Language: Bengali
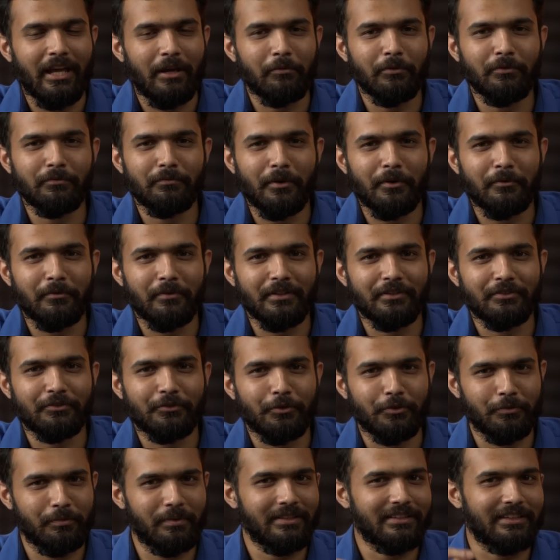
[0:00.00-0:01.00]
কেমন পারফরমেন্স
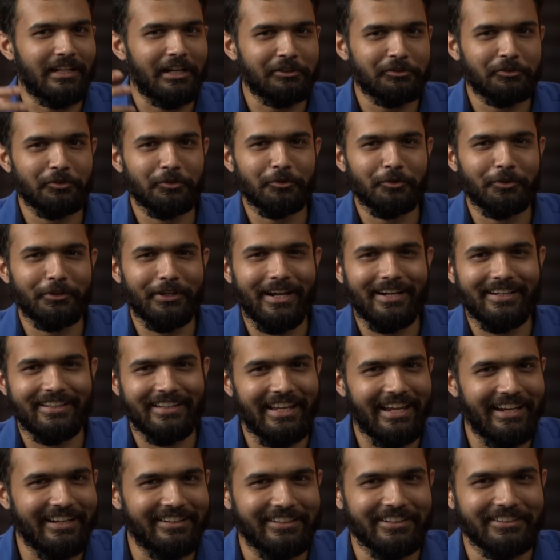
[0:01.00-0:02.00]
করবে তার জন্যই আর কি
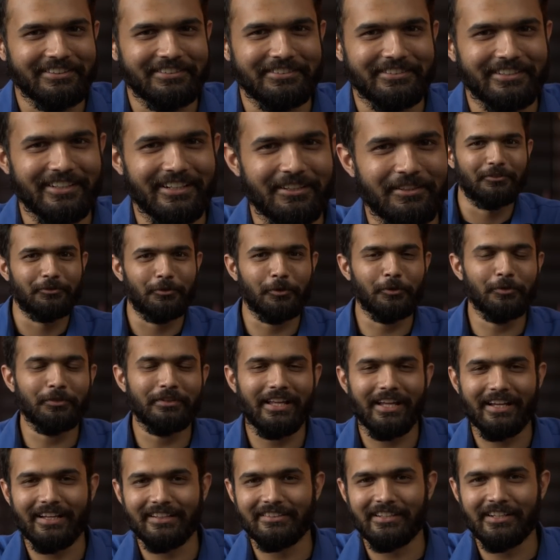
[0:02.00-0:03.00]
এই টেস্টটি চলুন
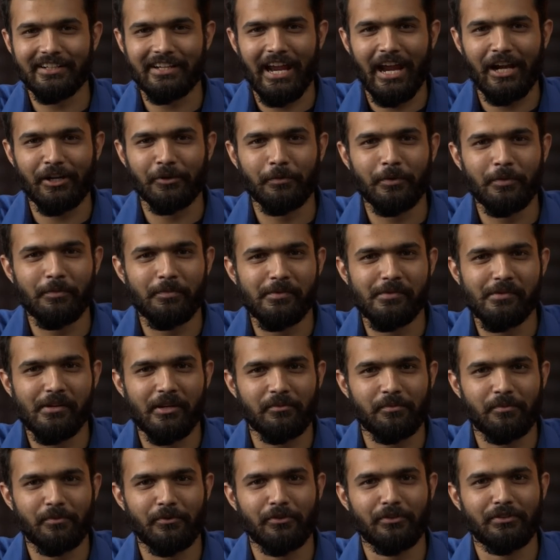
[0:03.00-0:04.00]
দেখা যাক অ্যাডোবি
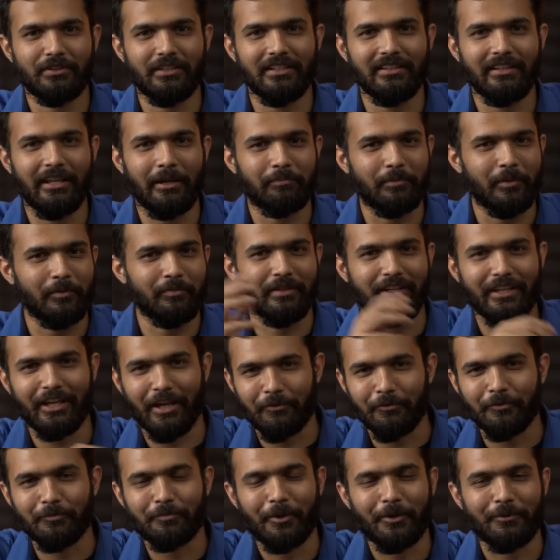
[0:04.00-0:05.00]
প্রিমিয়ার প্রোতে ল্যাপটপটি
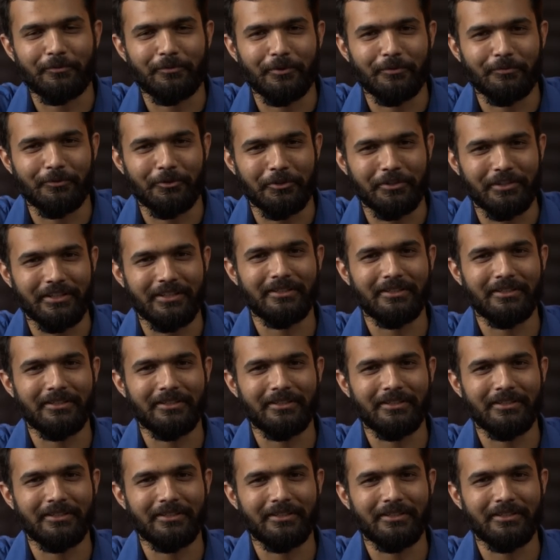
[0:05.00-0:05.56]
কেমন পারফর্ম করে